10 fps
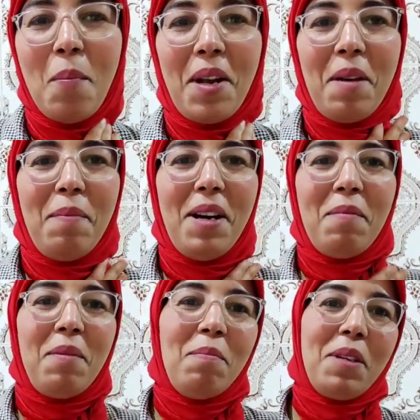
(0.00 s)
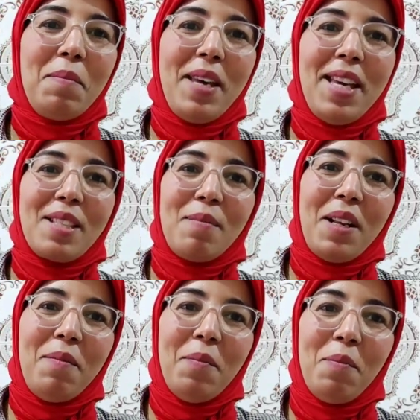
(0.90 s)
مرحبا بالميمات
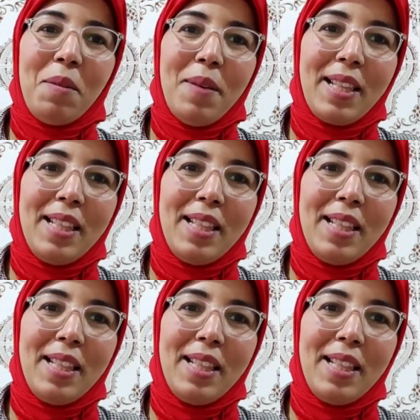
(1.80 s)
مرحبا بالميمات